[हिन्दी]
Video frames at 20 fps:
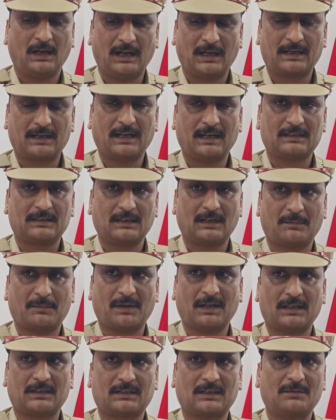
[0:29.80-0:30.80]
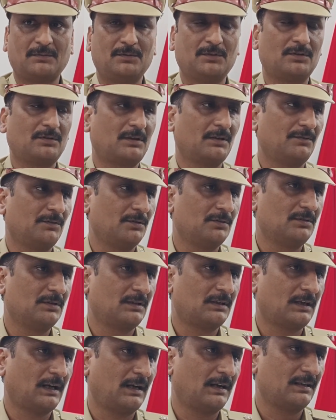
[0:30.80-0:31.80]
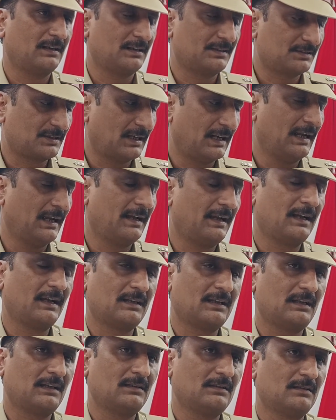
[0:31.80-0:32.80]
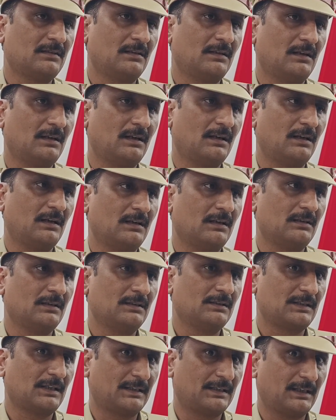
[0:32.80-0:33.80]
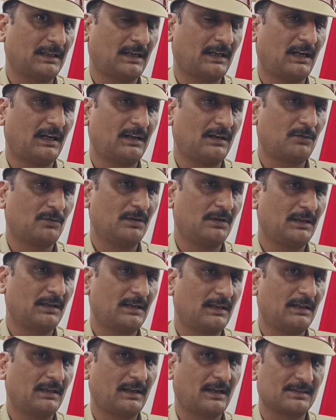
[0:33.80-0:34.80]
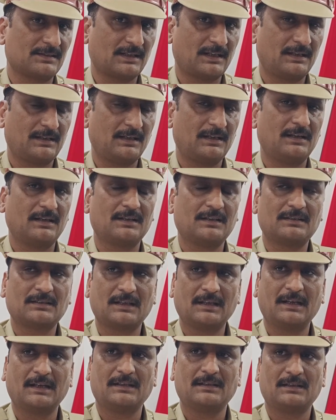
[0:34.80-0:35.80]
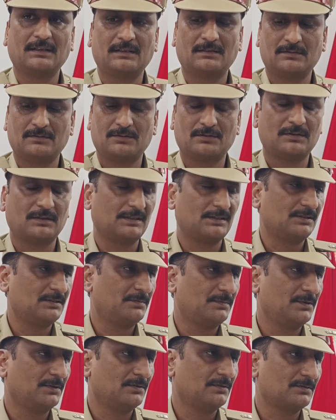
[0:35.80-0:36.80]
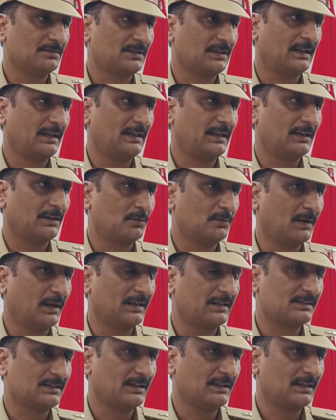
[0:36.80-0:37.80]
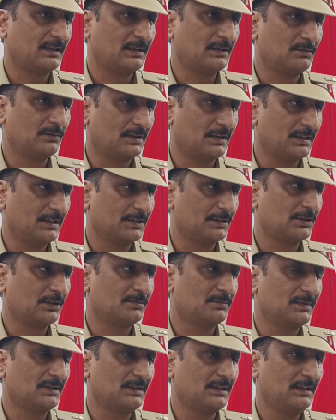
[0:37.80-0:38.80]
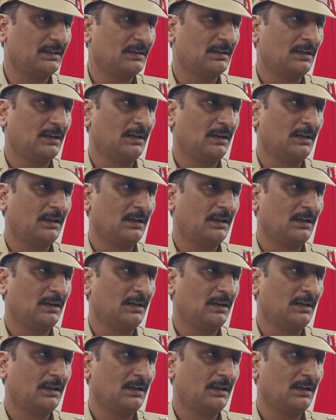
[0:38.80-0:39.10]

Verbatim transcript: अज्ञात अपराधकर्मियों के विरुद्ध कांड दर्ज कराया गया था इस हत्याकांड को लेकर एक एसआईटी गठित की गई थी जो एसडीपीओ सरैया कुमार चंदन उनके नेतृत्व में थी